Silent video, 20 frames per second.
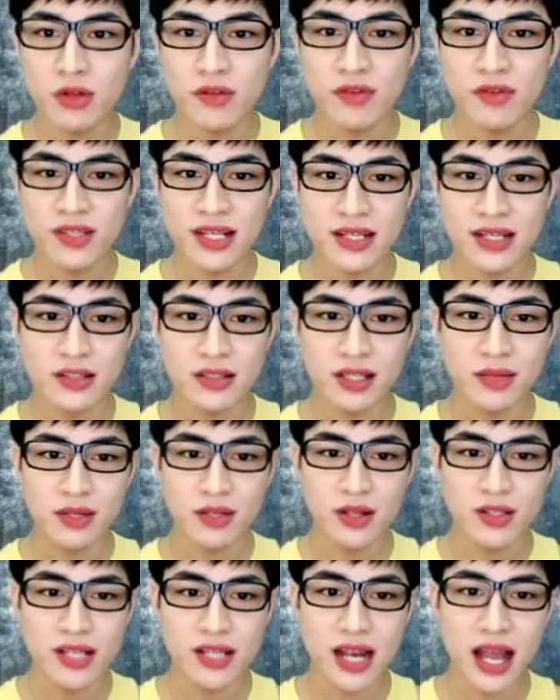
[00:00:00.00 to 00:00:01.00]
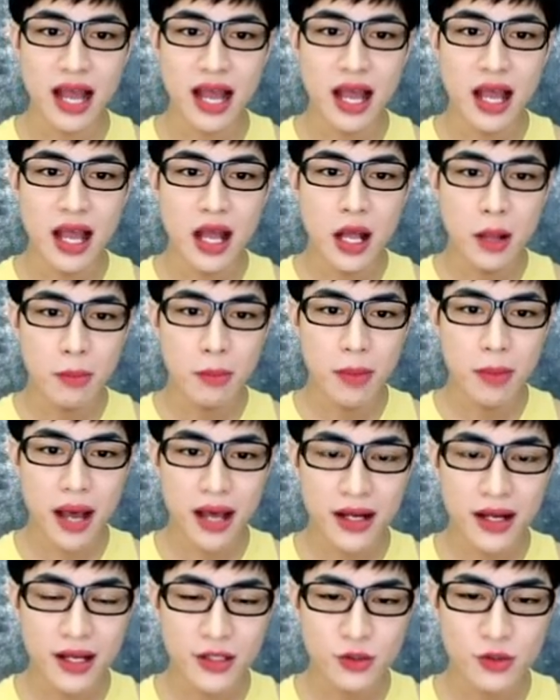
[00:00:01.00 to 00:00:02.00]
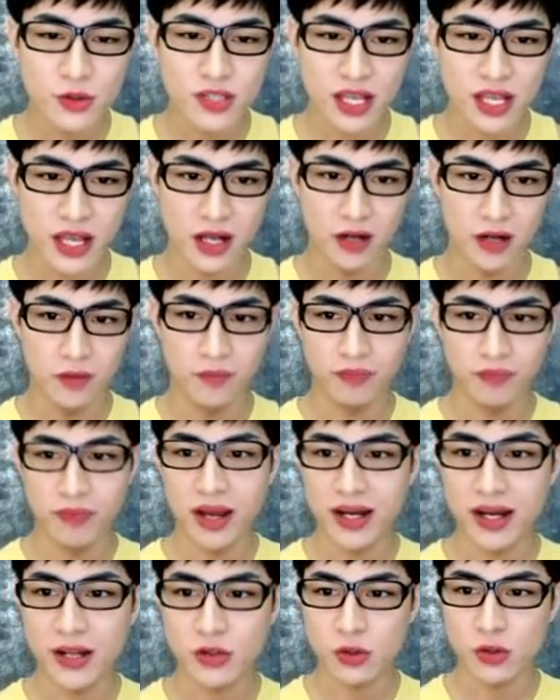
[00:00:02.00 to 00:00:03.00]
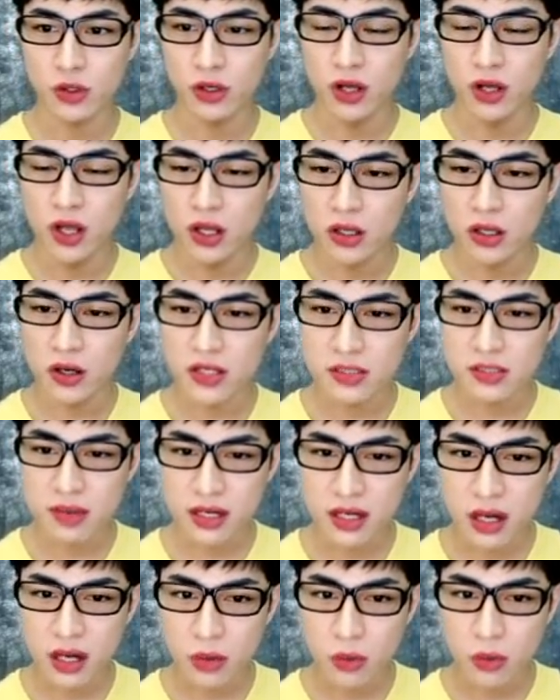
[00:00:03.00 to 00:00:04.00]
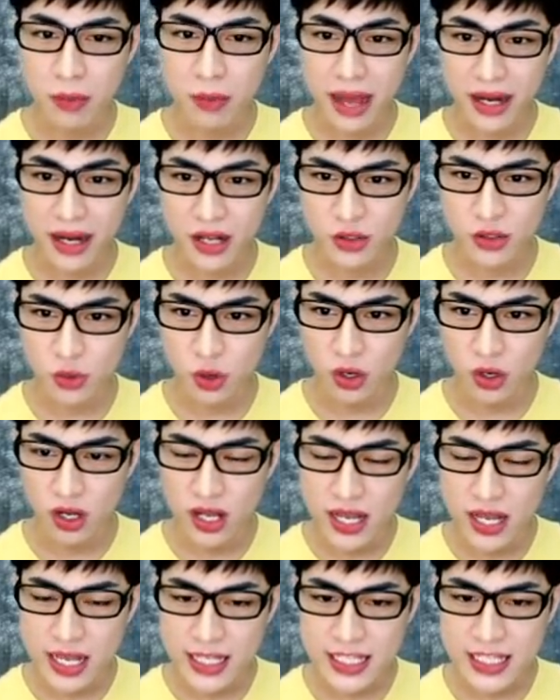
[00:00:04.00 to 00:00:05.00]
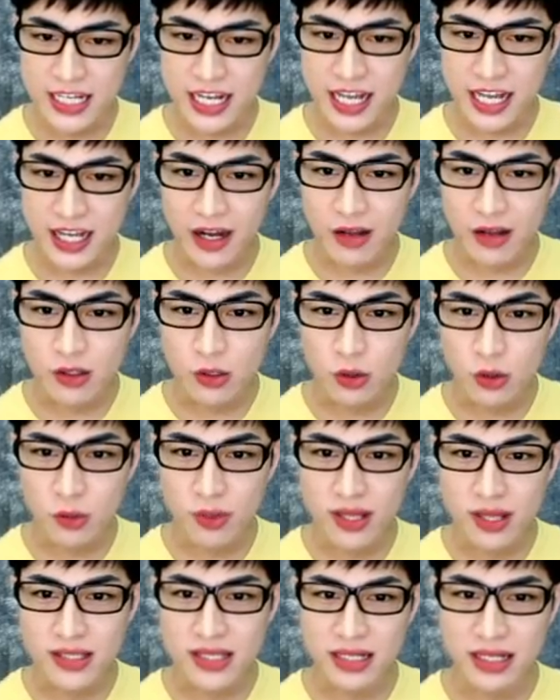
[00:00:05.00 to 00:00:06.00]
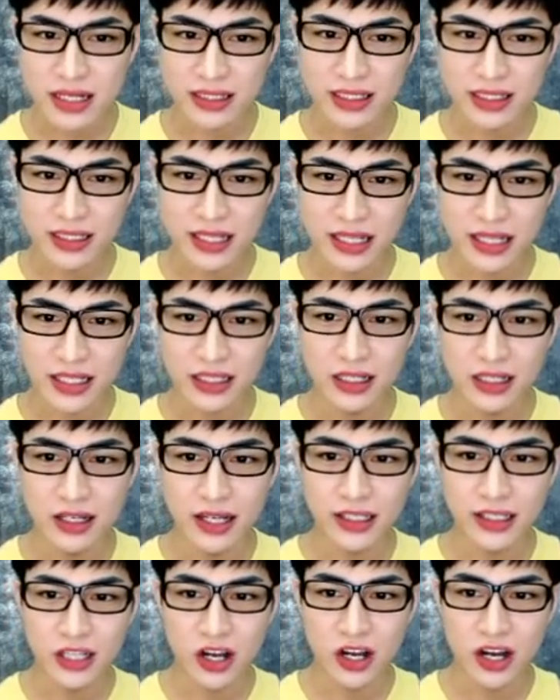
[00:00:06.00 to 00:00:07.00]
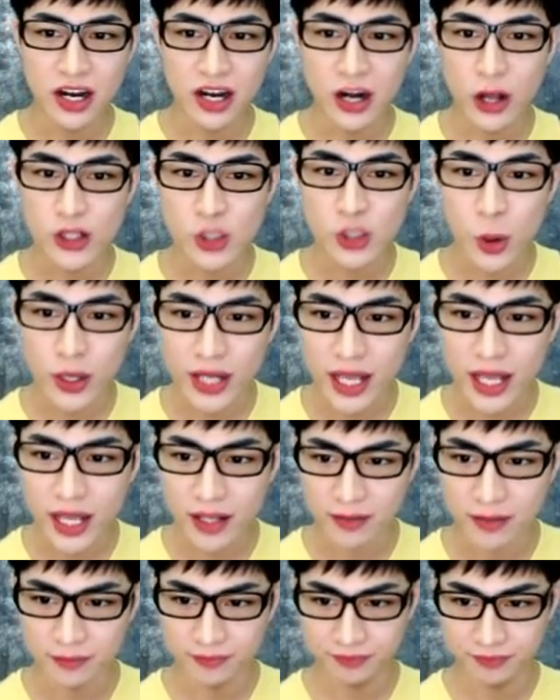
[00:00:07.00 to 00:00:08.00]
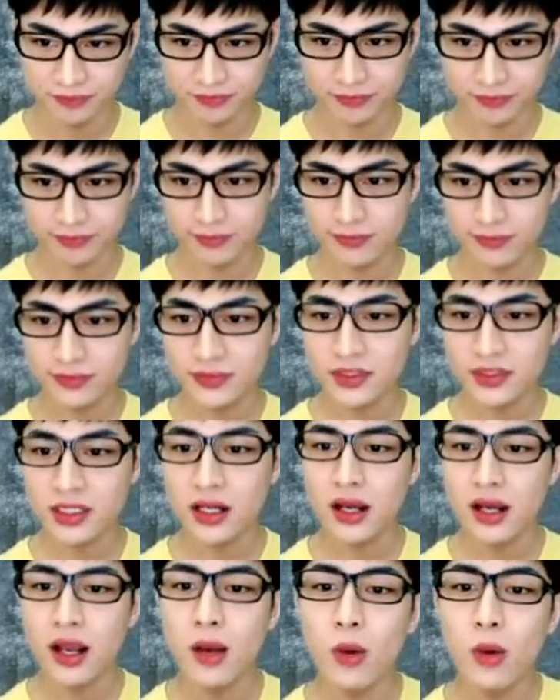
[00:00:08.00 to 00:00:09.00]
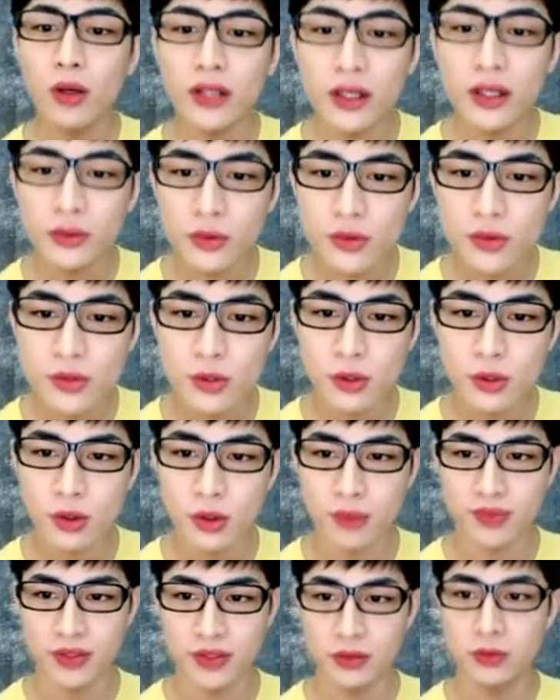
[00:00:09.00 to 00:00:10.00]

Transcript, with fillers: về dạng trực tiếp thì nó sẽ là marechuseo, marecho. Kojimarirago marecho. Xin anh hãy nói cho tôi biết rằng là tất cả những lời anh nói là nói dối đi. Ewonetu soyongoptago,